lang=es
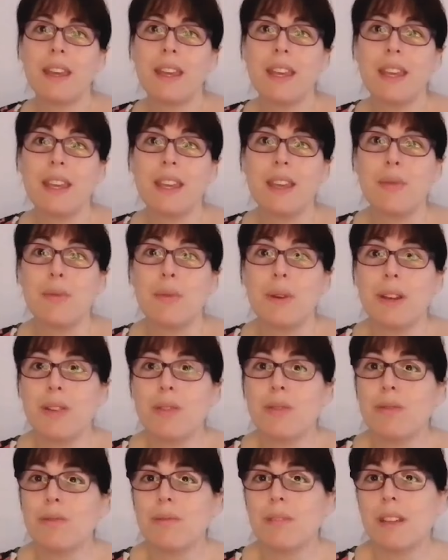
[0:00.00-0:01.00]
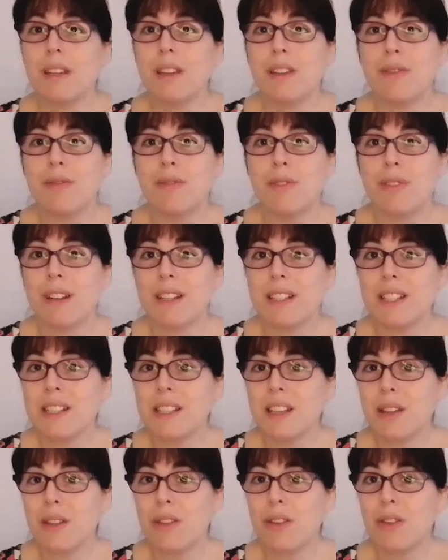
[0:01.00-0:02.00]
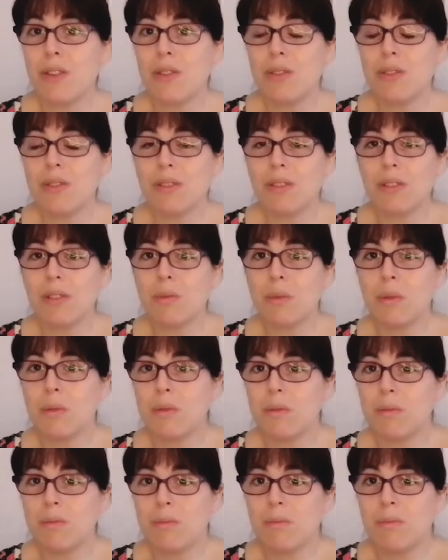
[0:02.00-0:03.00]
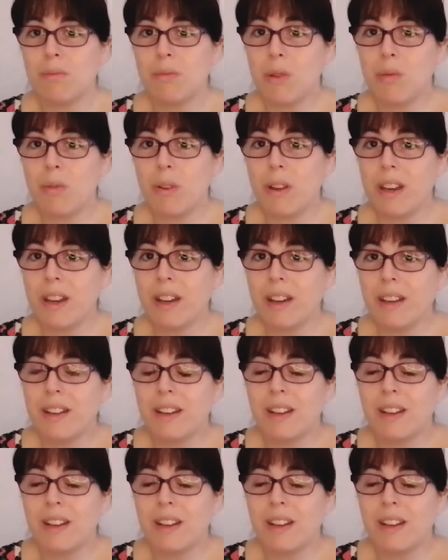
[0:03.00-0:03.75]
Y bueno, eh, fue una sensación como muy buena